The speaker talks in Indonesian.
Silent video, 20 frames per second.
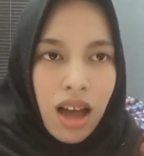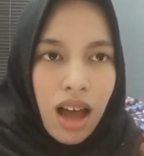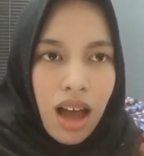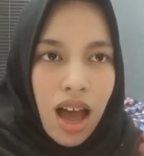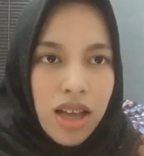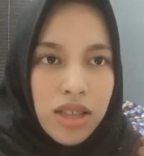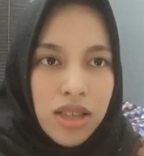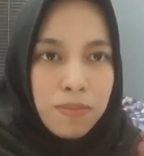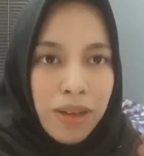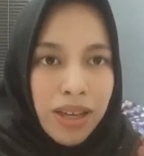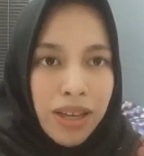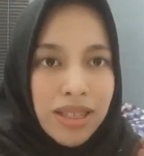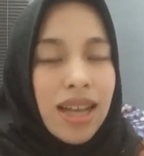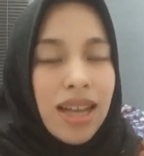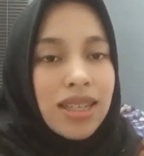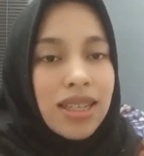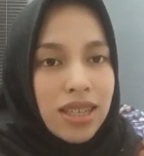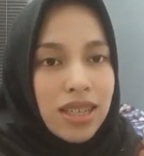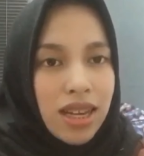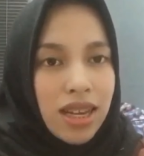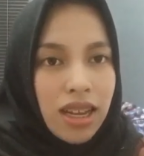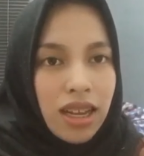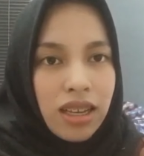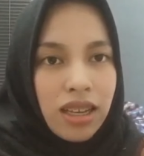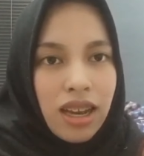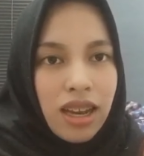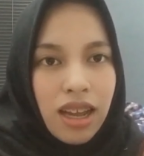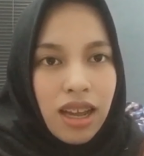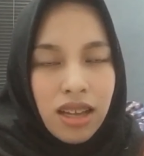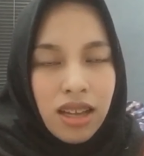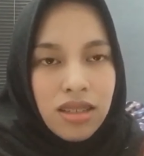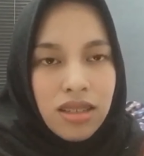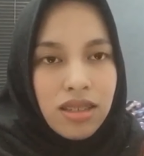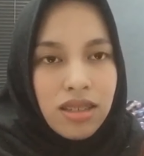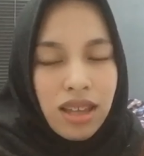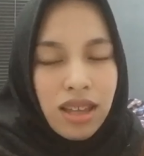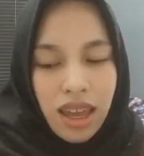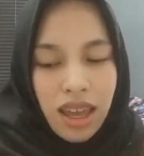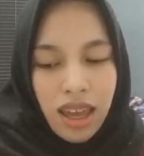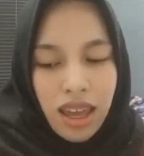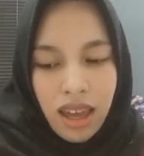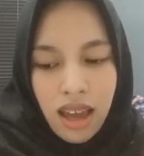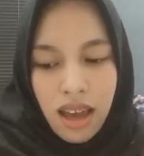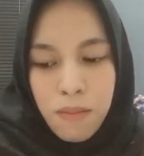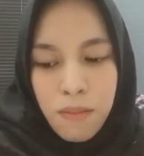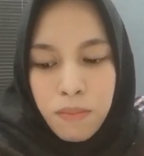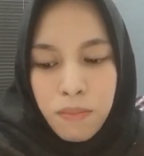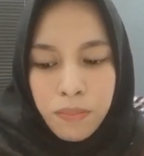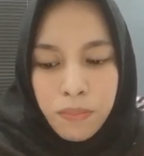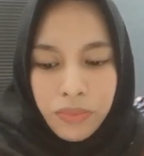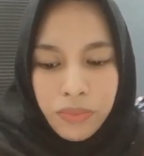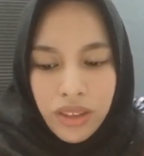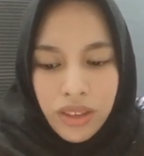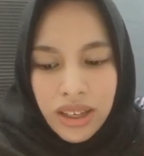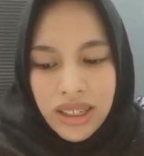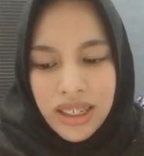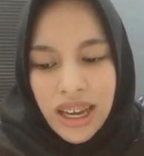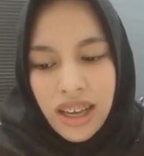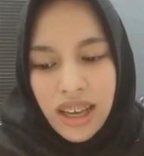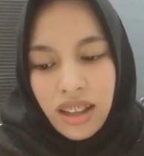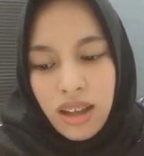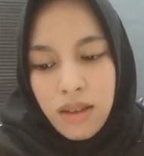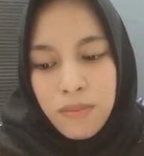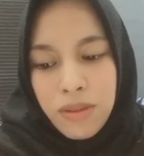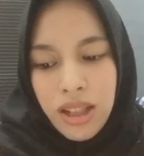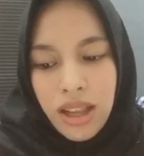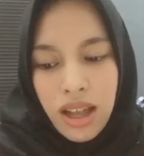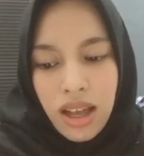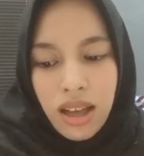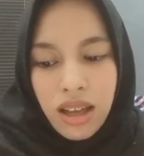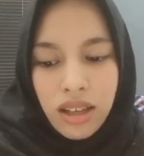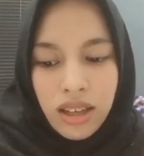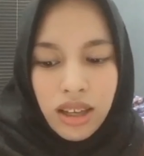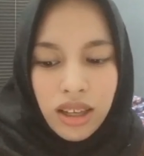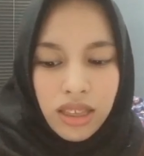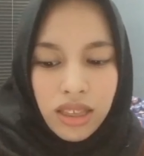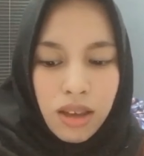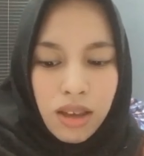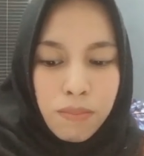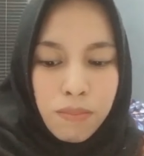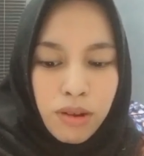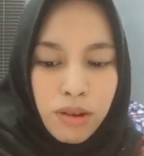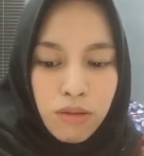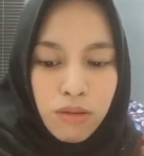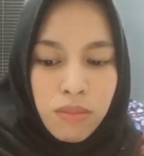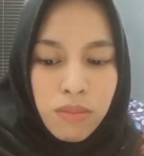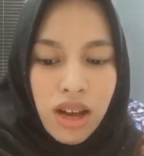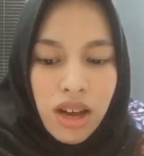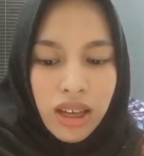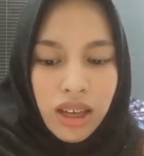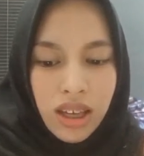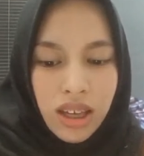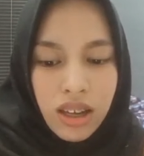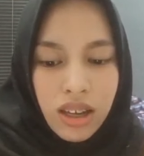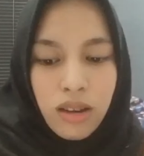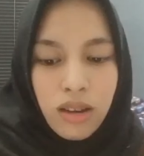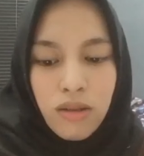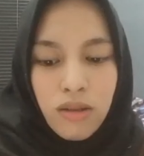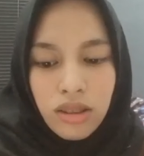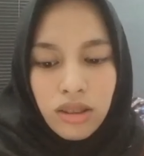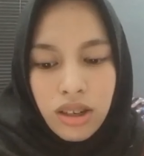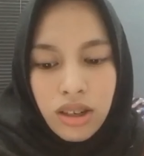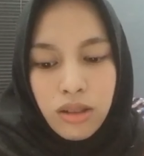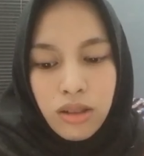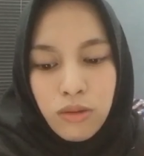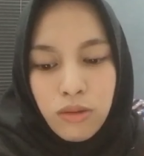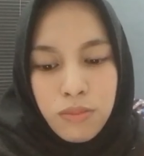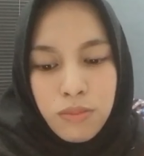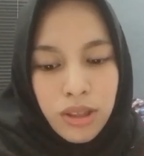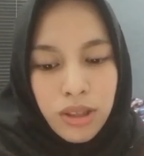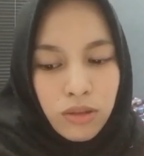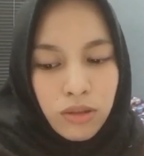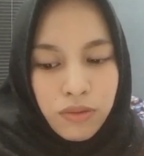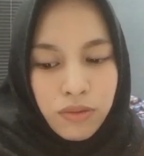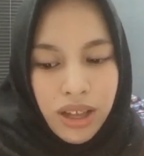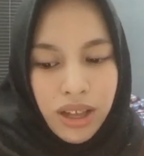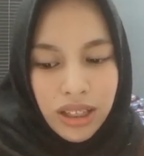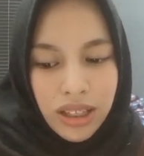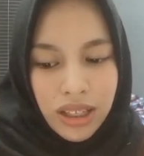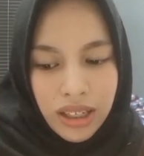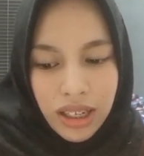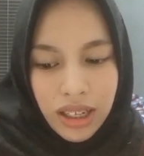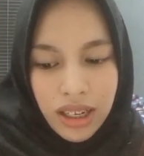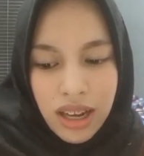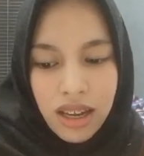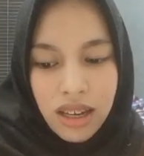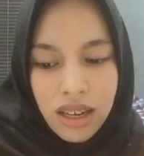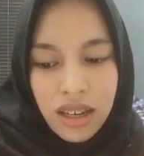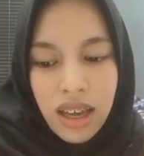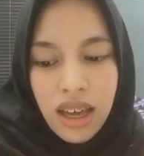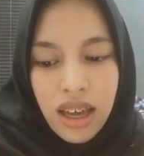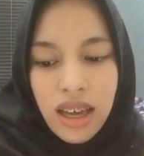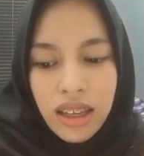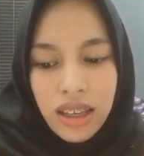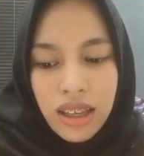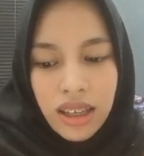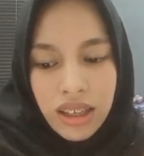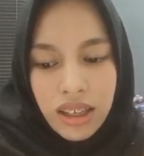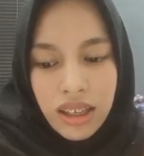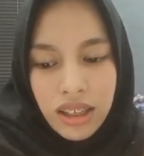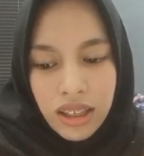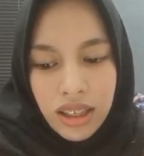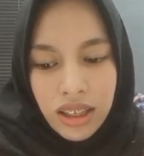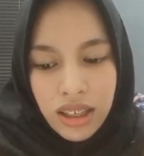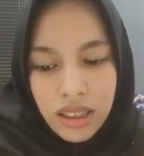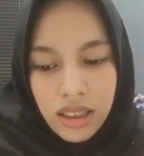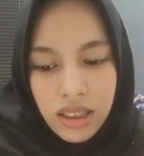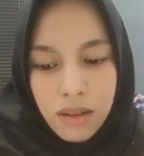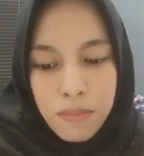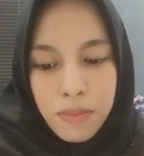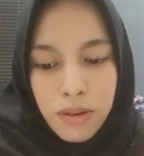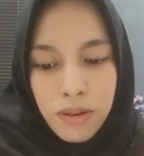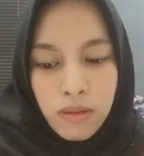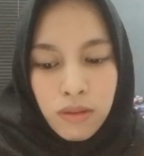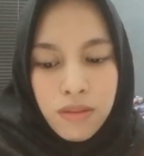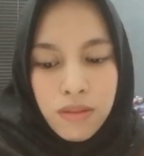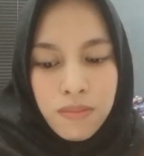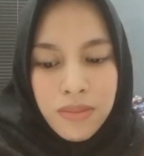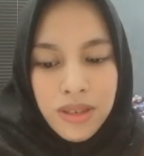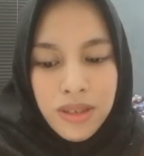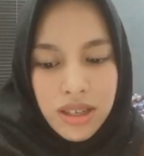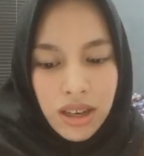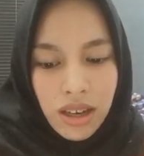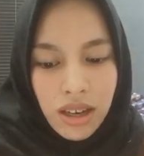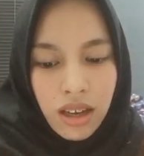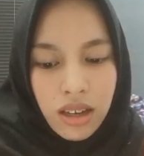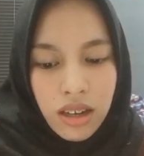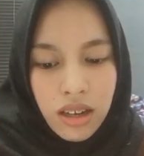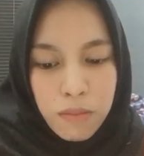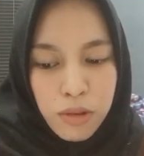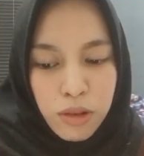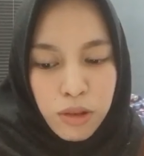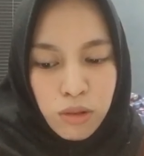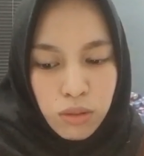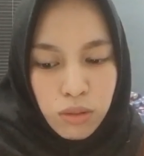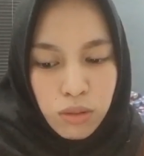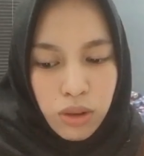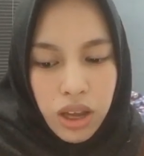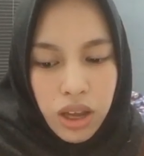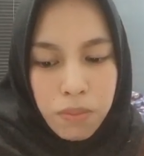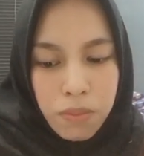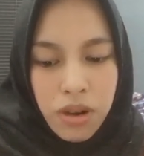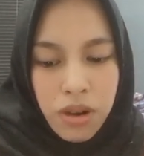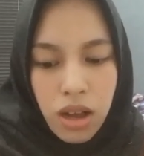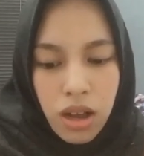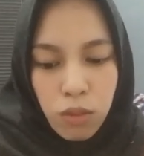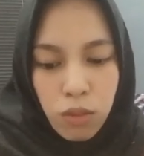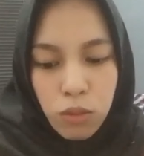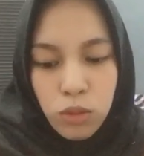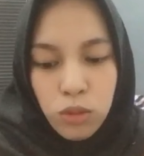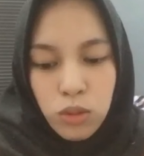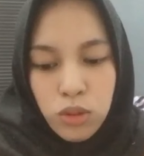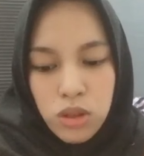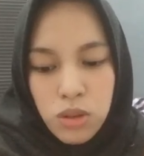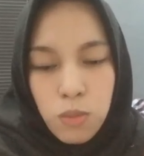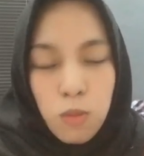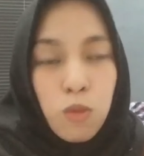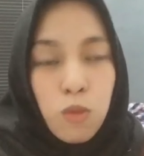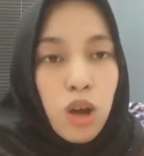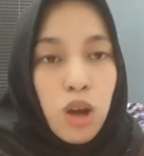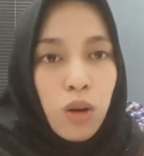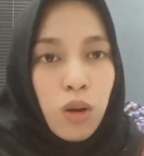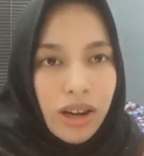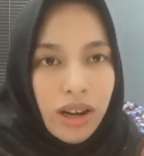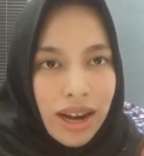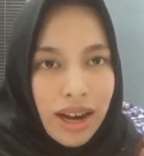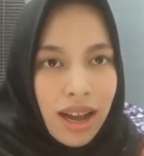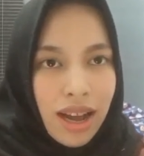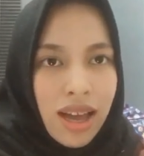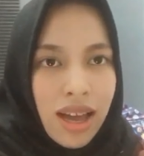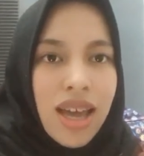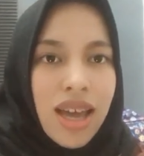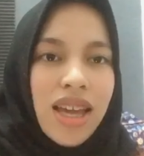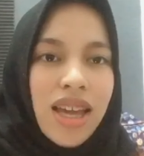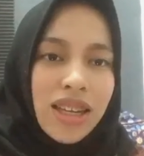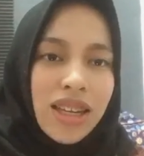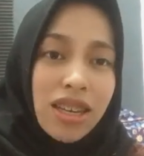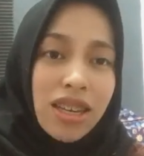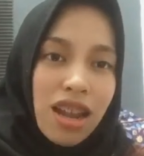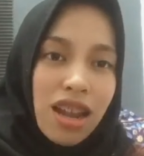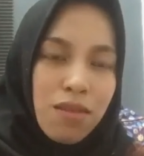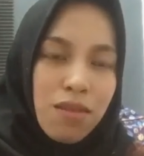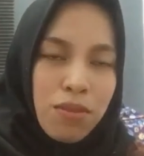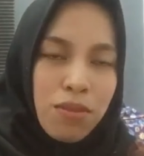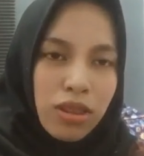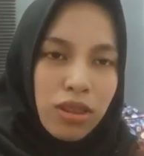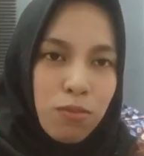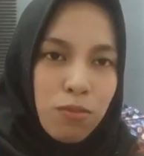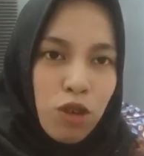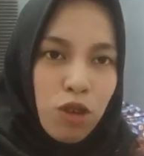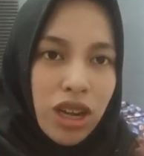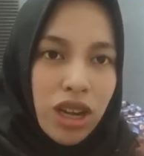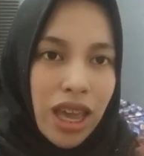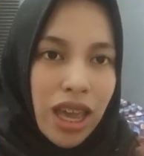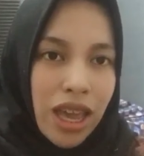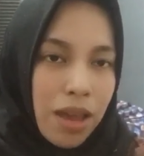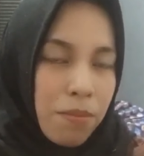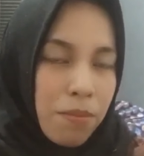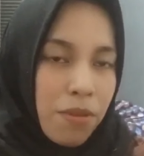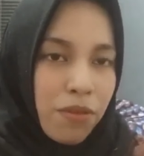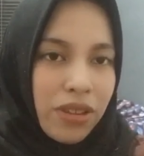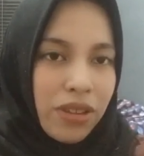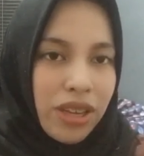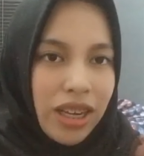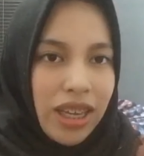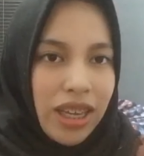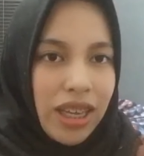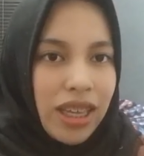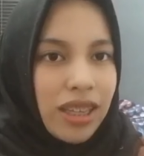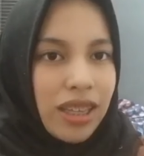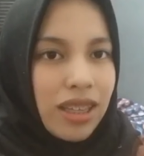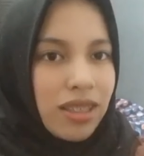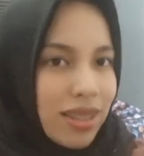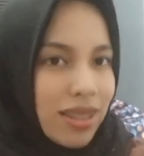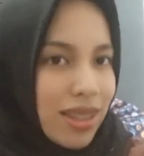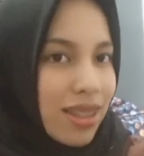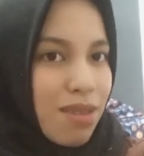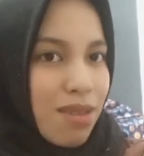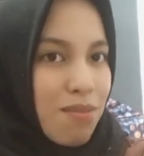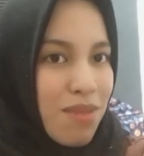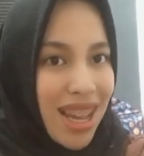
aspek saja. Nah, sehingga Sheila bilang kita perlu mengakhiri doktrin too big to fail ini dan kita perlu kebijakan yang menyeluruh yang berlaku untuk semua orang di dalam pertemuan IMF ini. Terima